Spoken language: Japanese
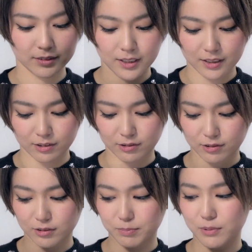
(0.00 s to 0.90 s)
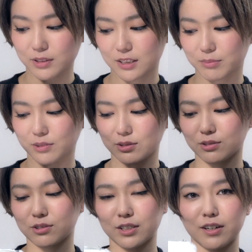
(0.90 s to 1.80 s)
あとこのポーチもす
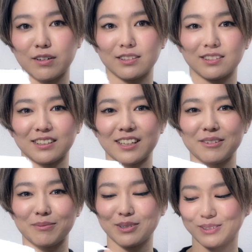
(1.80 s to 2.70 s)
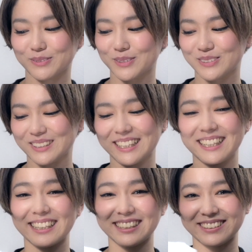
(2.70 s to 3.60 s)
ごく可愛くてモフモフ
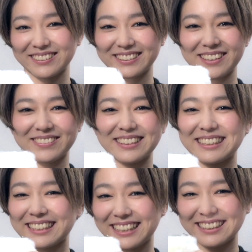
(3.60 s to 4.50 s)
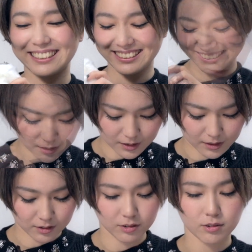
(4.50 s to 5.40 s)
ですごく可愛いです。
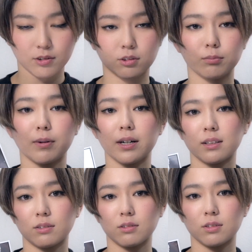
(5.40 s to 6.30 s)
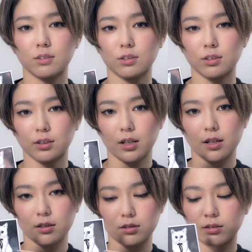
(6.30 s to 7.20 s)
あとこのパレットについ
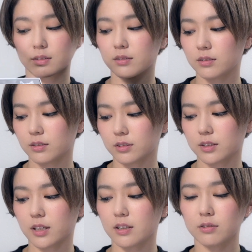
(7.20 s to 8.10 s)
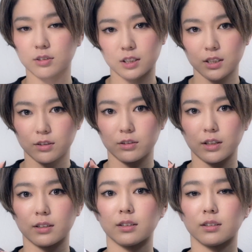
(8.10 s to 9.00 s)
ているこちらのチーク
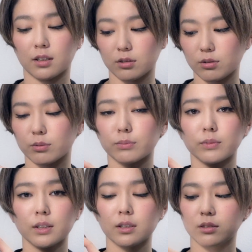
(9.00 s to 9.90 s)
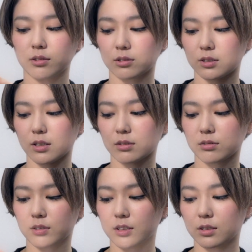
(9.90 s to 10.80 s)
なんですけど、こちら
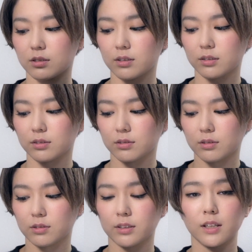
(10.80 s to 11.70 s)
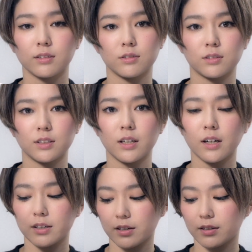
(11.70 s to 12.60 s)
のチークがすごくテクスチャー
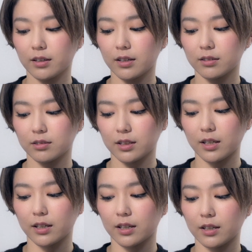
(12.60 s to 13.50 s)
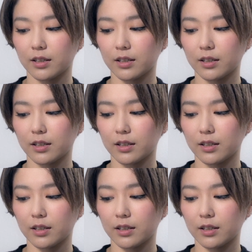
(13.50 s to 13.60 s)
が柔らかくて